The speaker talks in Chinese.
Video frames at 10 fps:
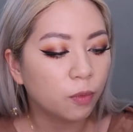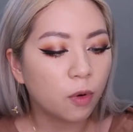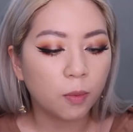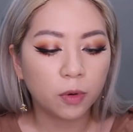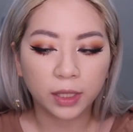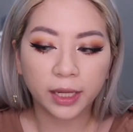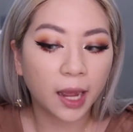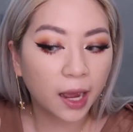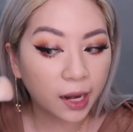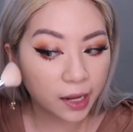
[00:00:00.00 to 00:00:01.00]
默默的给
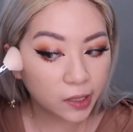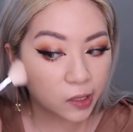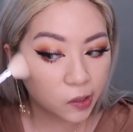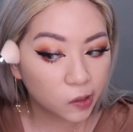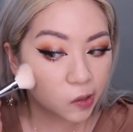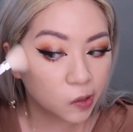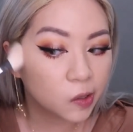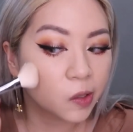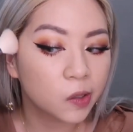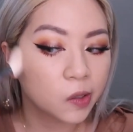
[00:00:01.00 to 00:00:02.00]
它来一点。
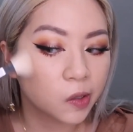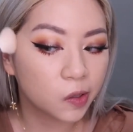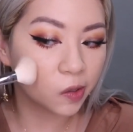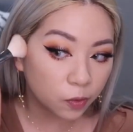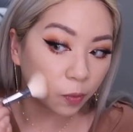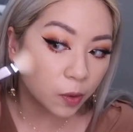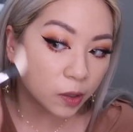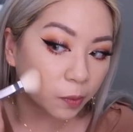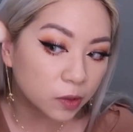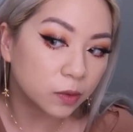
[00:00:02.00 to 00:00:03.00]
我道
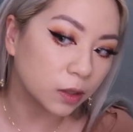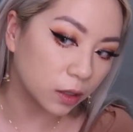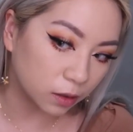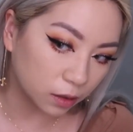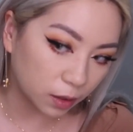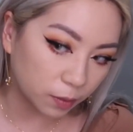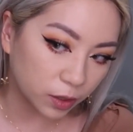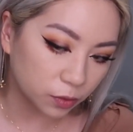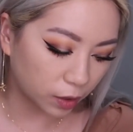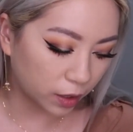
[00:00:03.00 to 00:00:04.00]
你们不是看看不
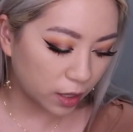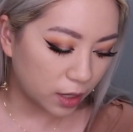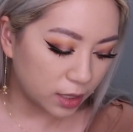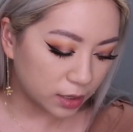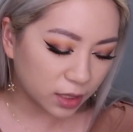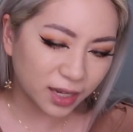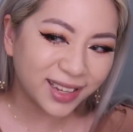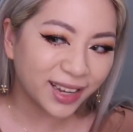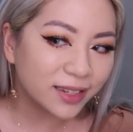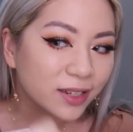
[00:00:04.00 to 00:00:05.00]
太出来，这个
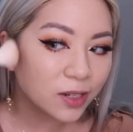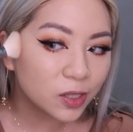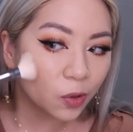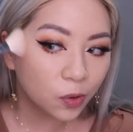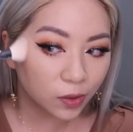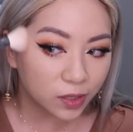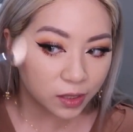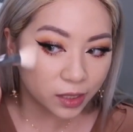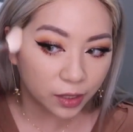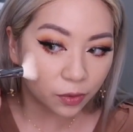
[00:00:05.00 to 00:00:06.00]
应该是修容
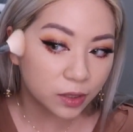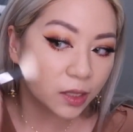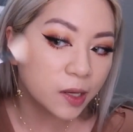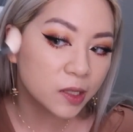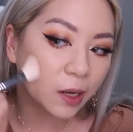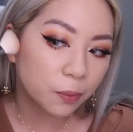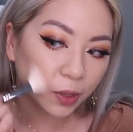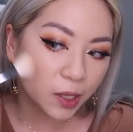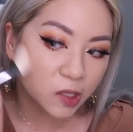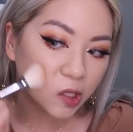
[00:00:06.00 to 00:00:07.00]
色才对，这看起来不
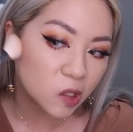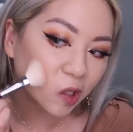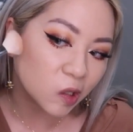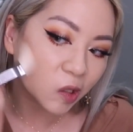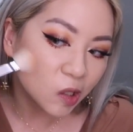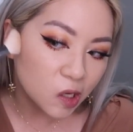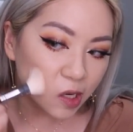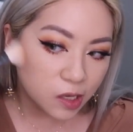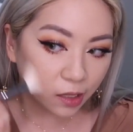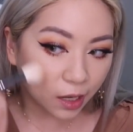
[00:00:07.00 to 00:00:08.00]
太适合。
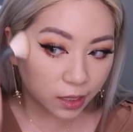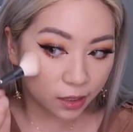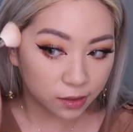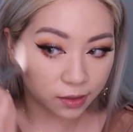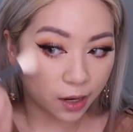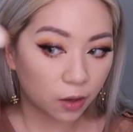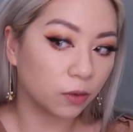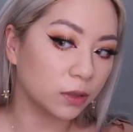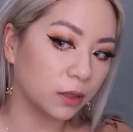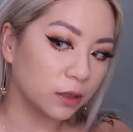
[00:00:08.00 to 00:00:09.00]
拿一张腮红
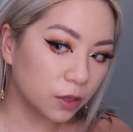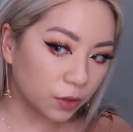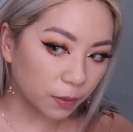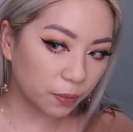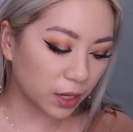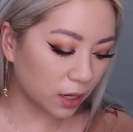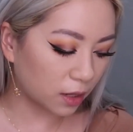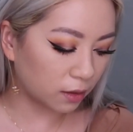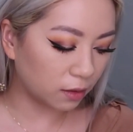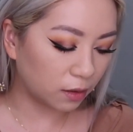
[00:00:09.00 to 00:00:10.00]
色，这有点
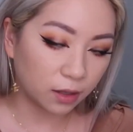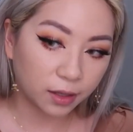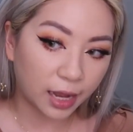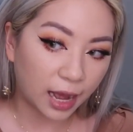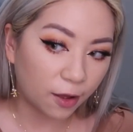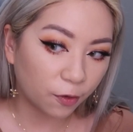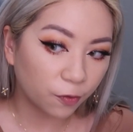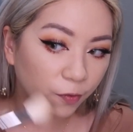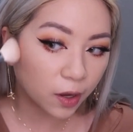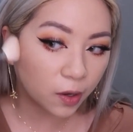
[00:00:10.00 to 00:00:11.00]
偏咖，
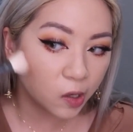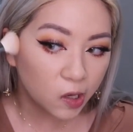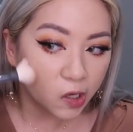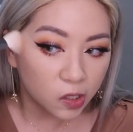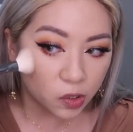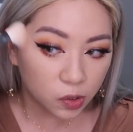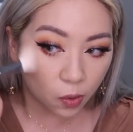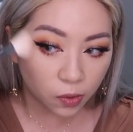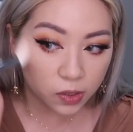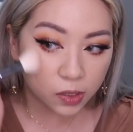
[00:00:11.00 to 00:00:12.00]
呃，
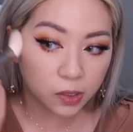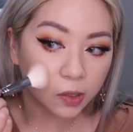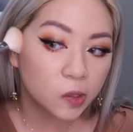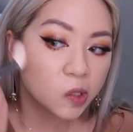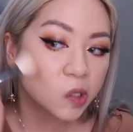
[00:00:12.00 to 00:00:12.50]
棕色，